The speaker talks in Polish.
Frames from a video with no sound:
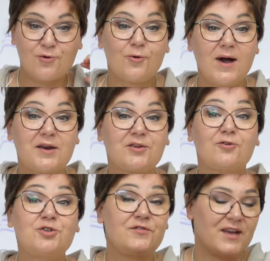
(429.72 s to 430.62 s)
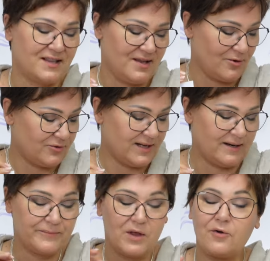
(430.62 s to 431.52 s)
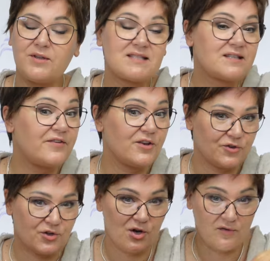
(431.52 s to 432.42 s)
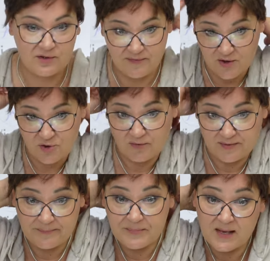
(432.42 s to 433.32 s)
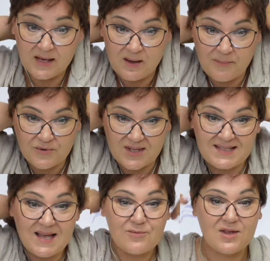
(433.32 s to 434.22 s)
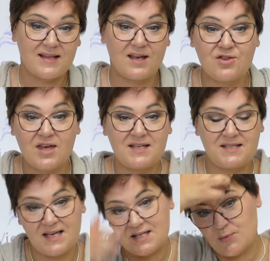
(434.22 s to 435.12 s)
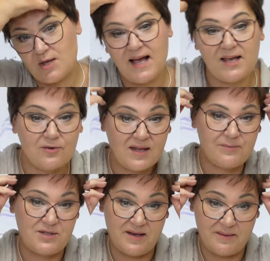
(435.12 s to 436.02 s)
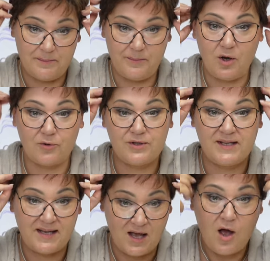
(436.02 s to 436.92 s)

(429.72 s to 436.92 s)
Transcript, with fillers: Sugar to świetny model. On jest wyjątkowo twarzowy. Przyznam, że najczęściej sprzedają nam się blondy